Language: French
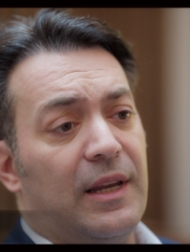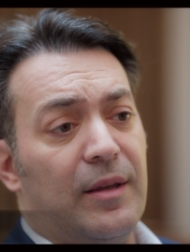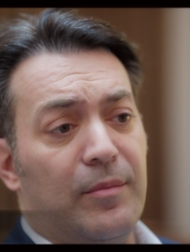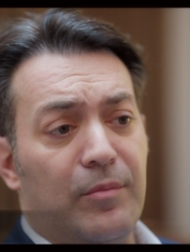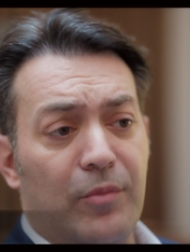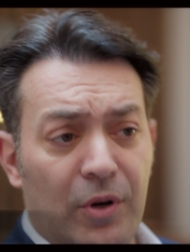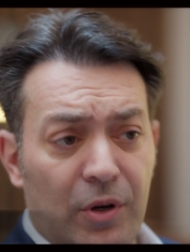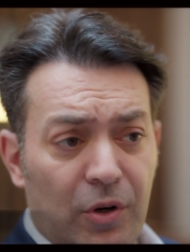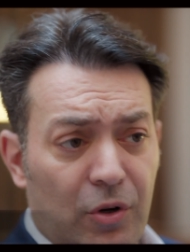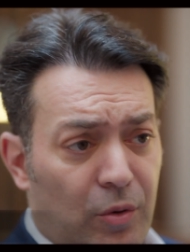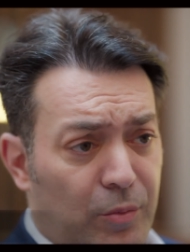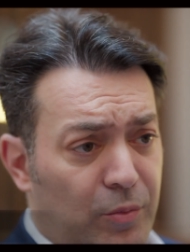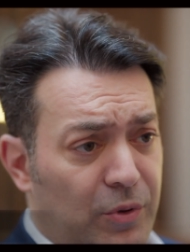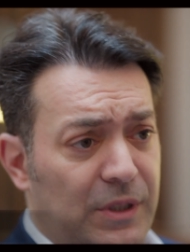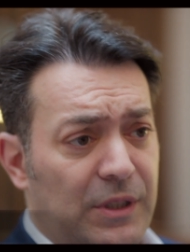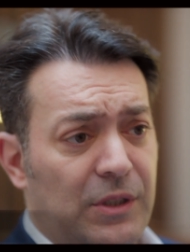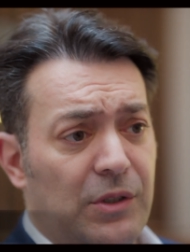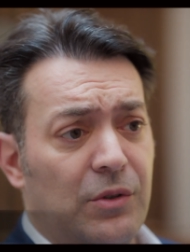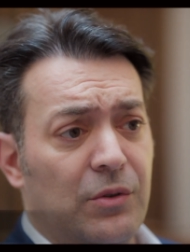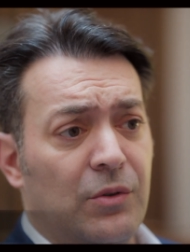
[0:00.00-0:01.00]
les bonnes
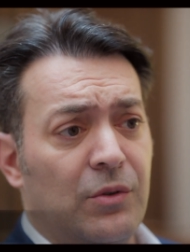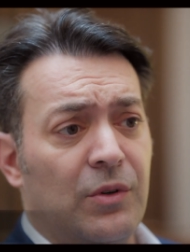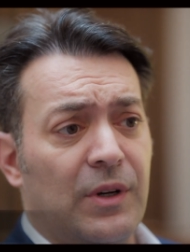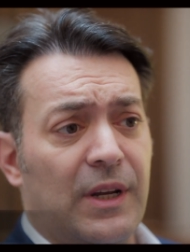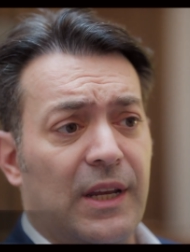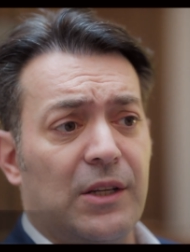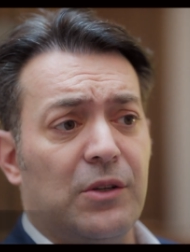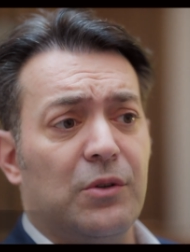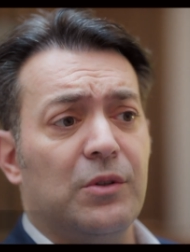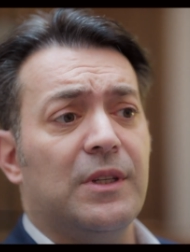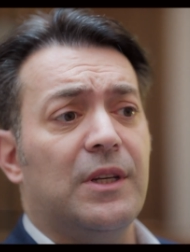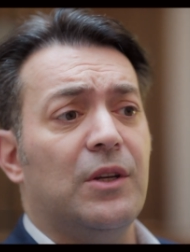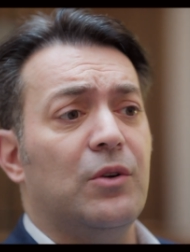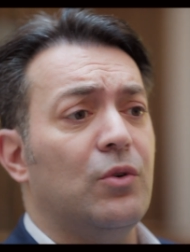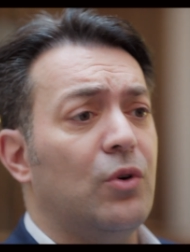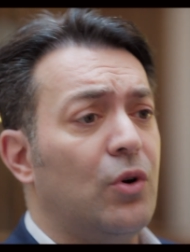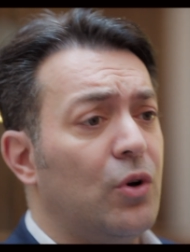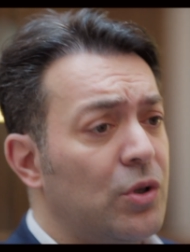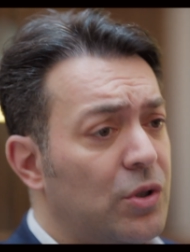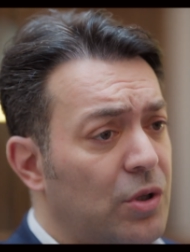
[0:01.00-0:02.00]
compositions, quelque chose qui
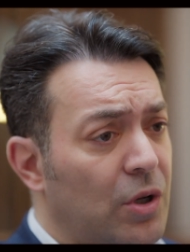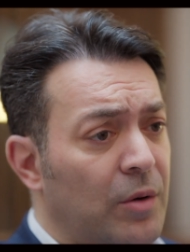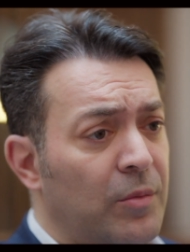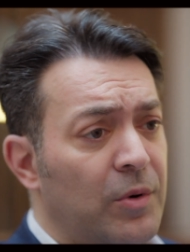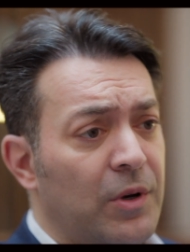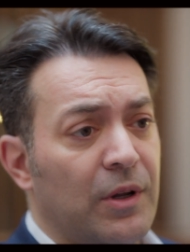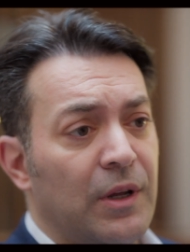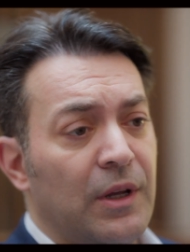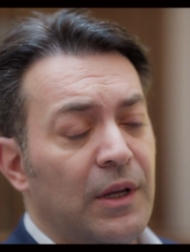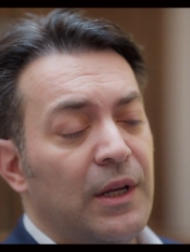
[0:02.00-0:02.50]
nous ressemble,